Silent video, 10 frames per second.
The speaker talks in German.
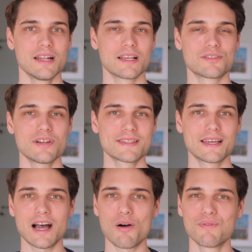Das soll jetzt
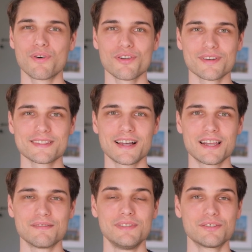keine Aufforderung
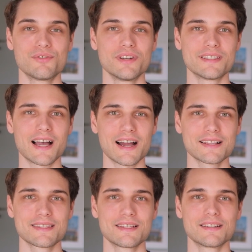sein, willkürliche
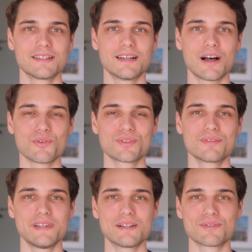Aktien äh,
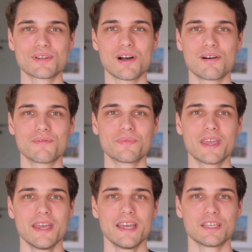auszuwählen und zu kaufen.
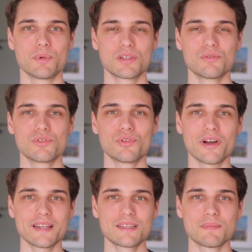Ich möchte nur
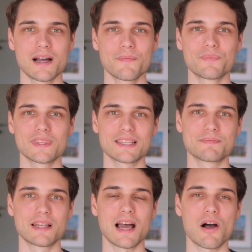deutlich machen, dass
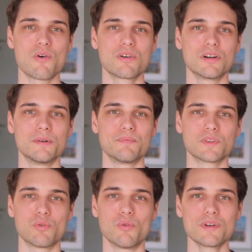man auch,
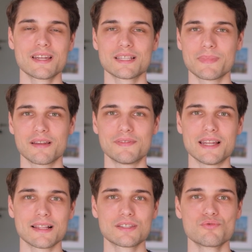ähm, ohne dass man ein
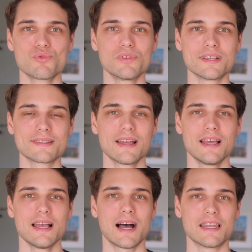Finanzguru ist,
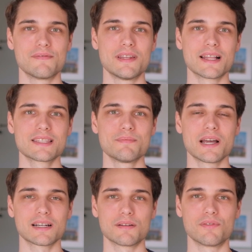an den
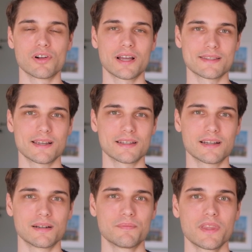Finanzmärkten erfolgreich sein
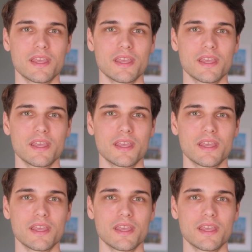kann.